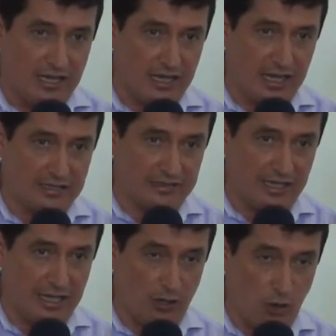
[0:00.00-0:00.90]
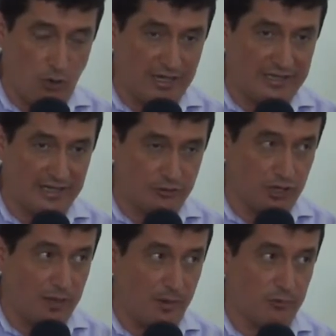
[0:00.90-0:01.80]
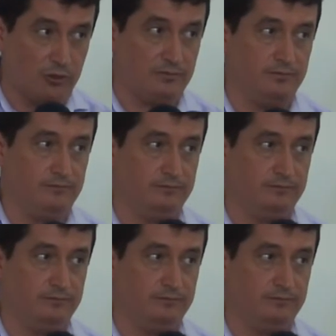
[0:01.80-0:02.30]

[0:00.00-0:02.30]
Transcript: este, jóvenes de la ciudad de Pamplona.